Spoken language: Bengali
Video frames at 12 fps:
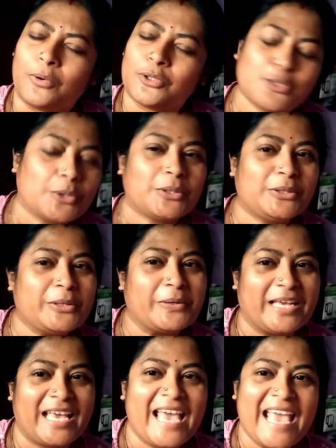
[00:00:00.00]
বছর
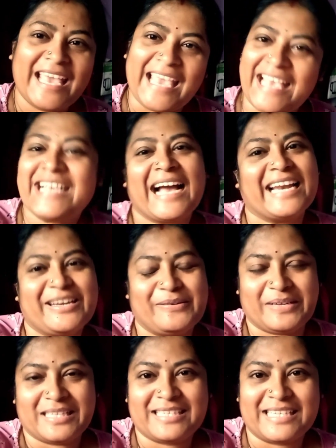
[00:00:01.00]
ধরে এইখানে
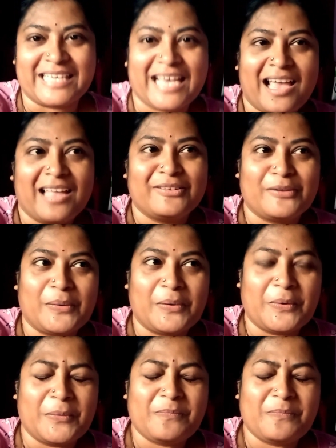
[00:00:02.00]
রয়েছি তো